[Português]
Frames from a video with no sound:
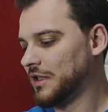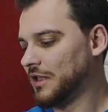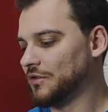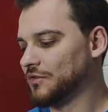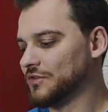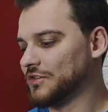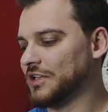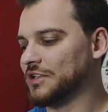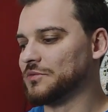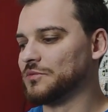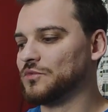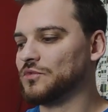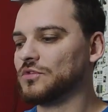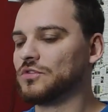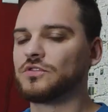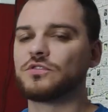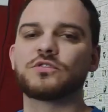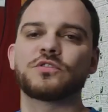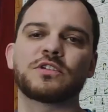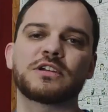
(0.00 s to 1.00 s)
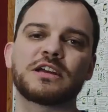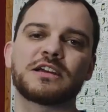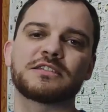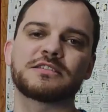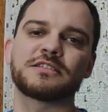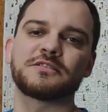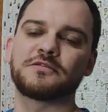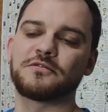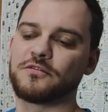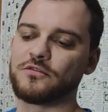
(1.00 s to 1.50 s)
É usado muito em
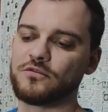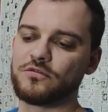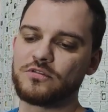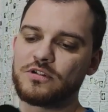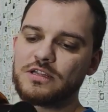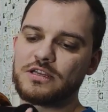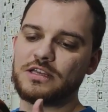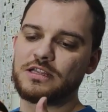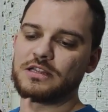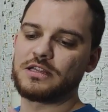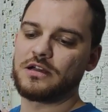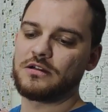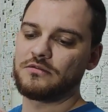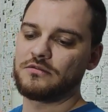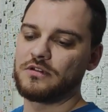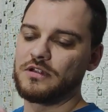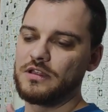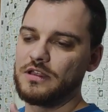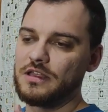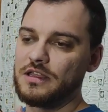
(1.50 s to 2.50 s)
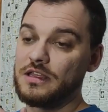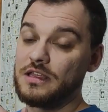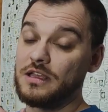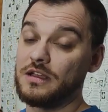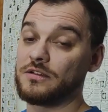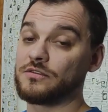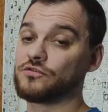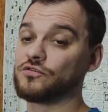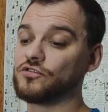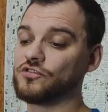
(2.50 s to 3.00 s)
orquestra sinfônica e tal.
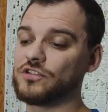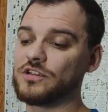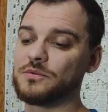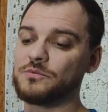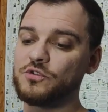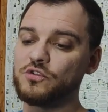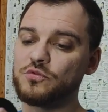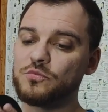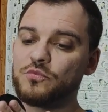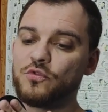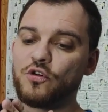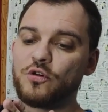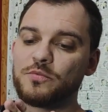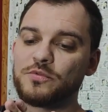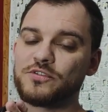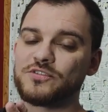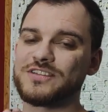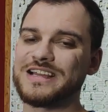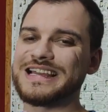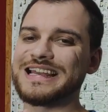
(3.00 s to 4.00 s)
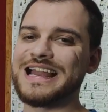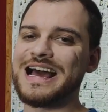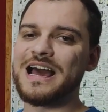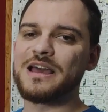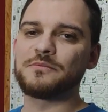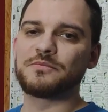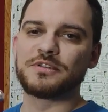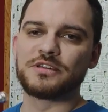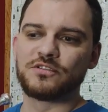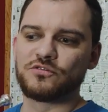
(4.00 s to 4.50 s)
É uma surdina muito boa para usar em
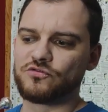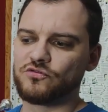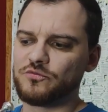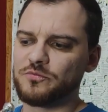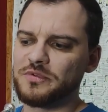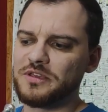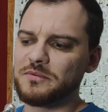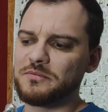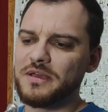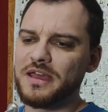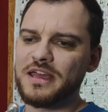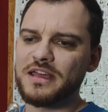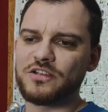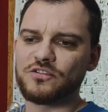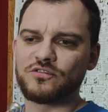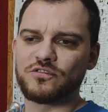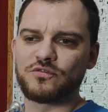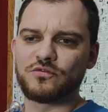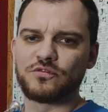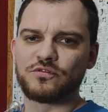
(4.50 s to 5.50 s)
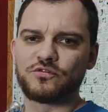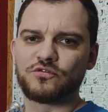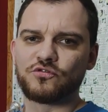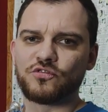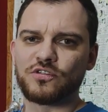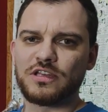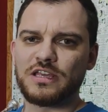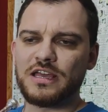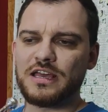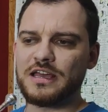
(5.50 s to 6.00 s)
naipe, tanto de big band quanto
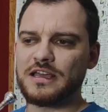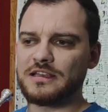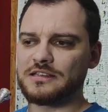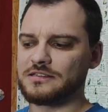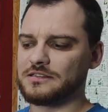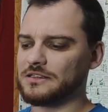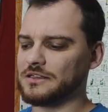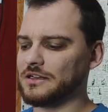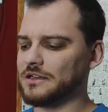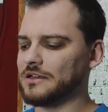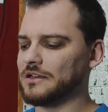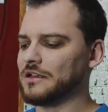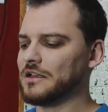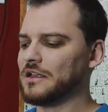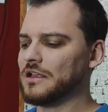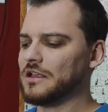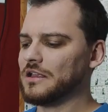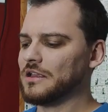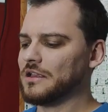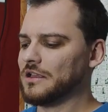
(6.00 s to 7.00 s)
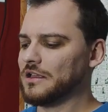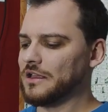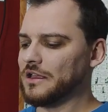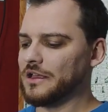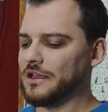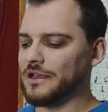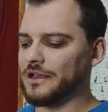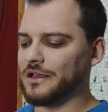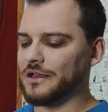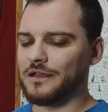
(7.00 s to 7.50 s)
de orquestra,
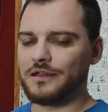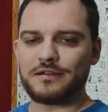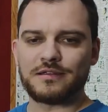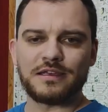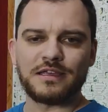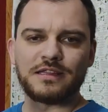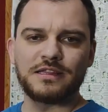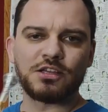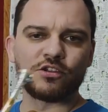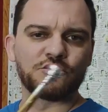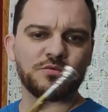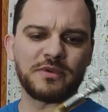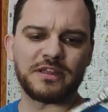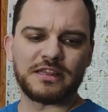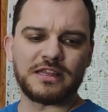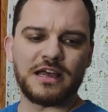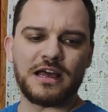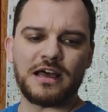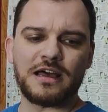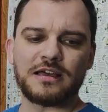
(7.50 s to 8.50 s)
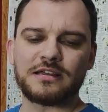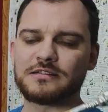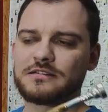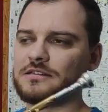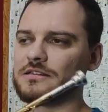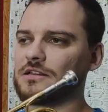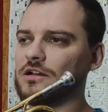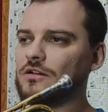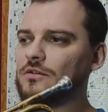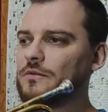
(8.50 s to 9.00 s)
é, quinteto de metais
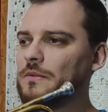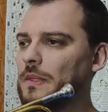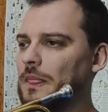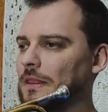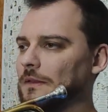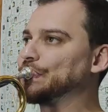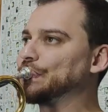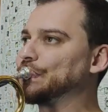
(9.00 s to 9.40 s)
e tal.